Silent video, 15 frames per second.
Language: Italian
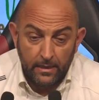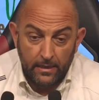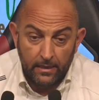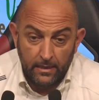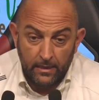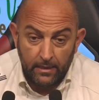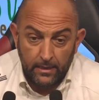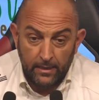
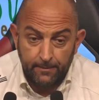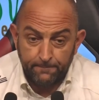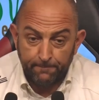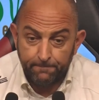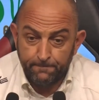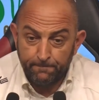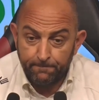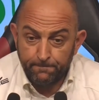
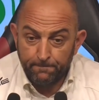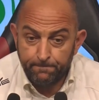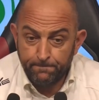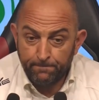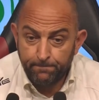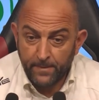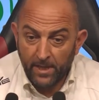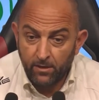
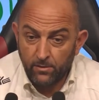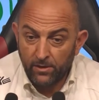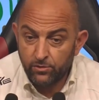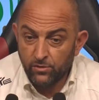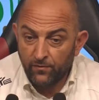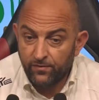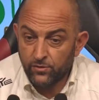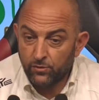e, e,
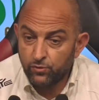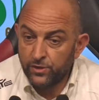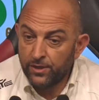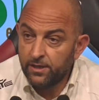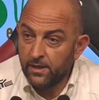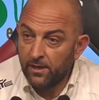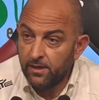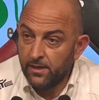questo ha fatto sì
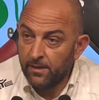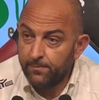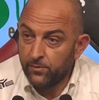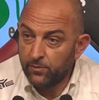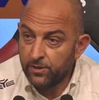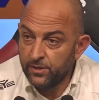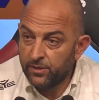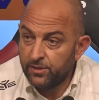che
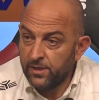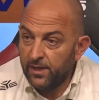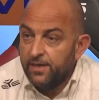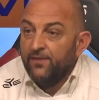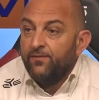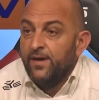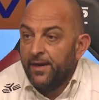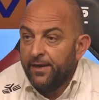potessi
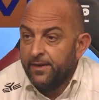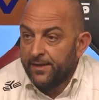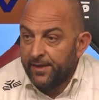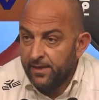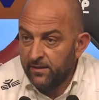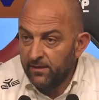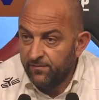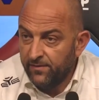arrivare
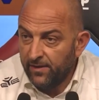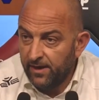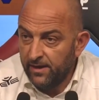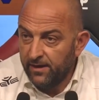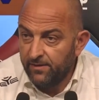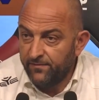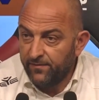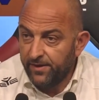tre anni fa
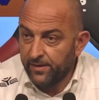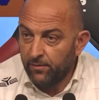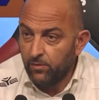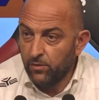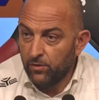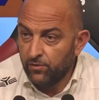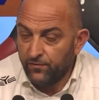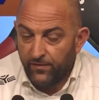e fare
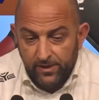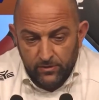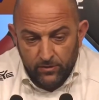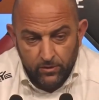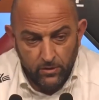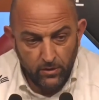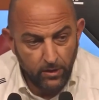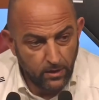quello che ho
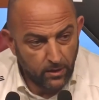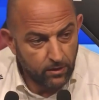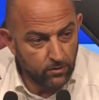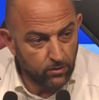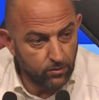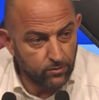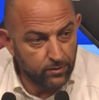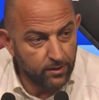fatto
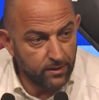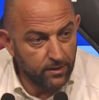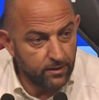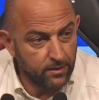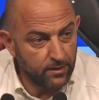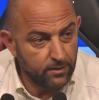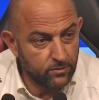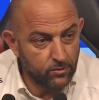con
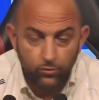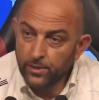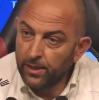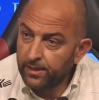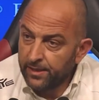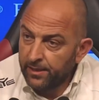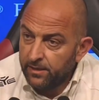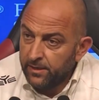eh, tutte
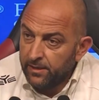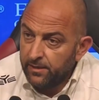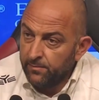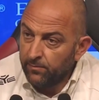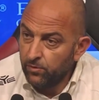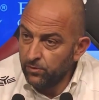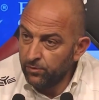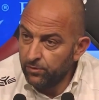le critiche del
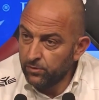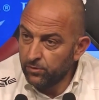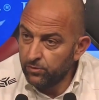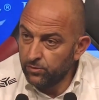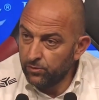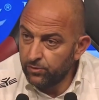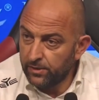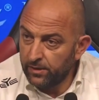mondo,
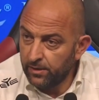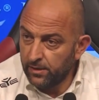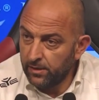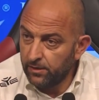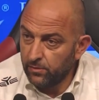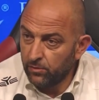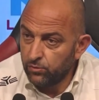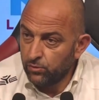con,
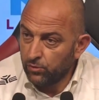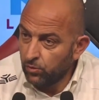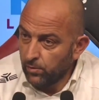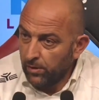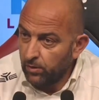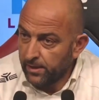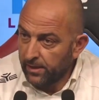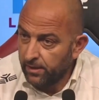tutti, con tutto
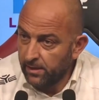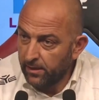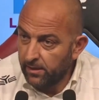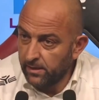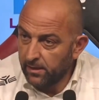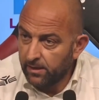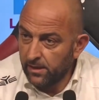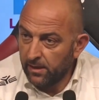quello
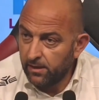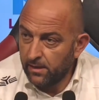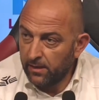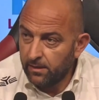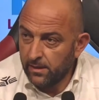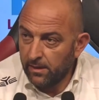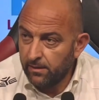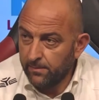che, che,
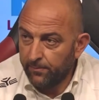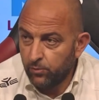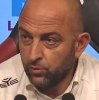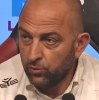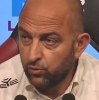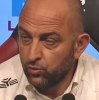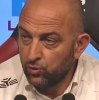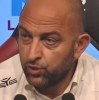che è
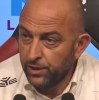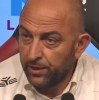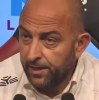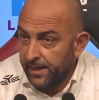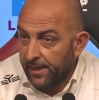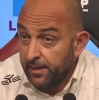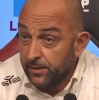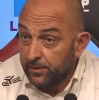potuto
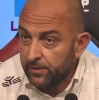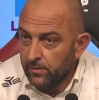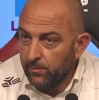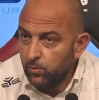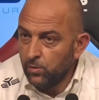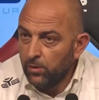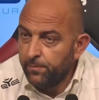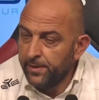succedere, anche se
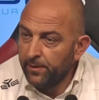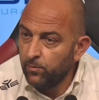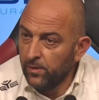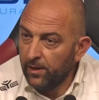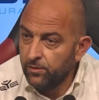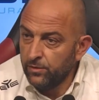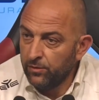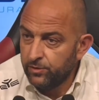comunque il
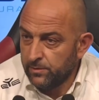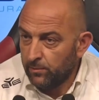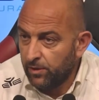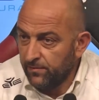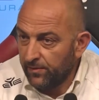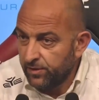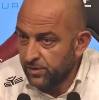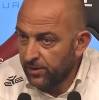primo anno siamo
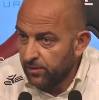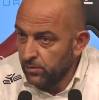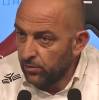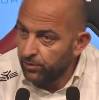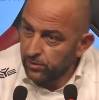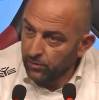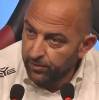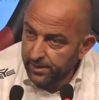arrivati
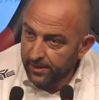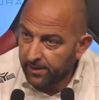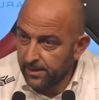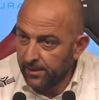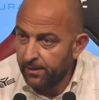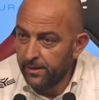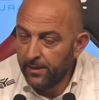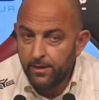secondi, non è che